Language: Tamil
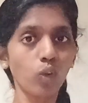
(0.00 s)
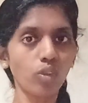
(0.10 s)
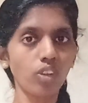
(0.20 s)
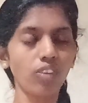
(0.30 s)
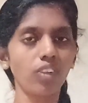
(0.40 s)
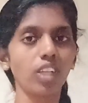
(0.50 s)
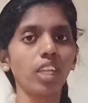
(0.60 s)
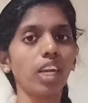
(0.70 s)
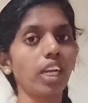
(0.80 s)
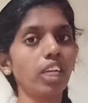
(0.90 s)
கொஸ்டின்
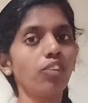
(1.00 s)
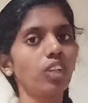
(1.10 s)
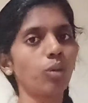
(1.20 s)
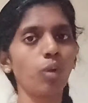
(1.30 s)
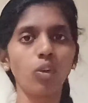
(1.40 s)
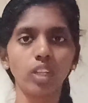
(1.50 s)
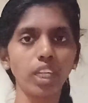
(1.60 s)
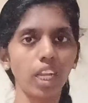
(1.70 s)
வந்து ரெண்டு விதமாக வந்து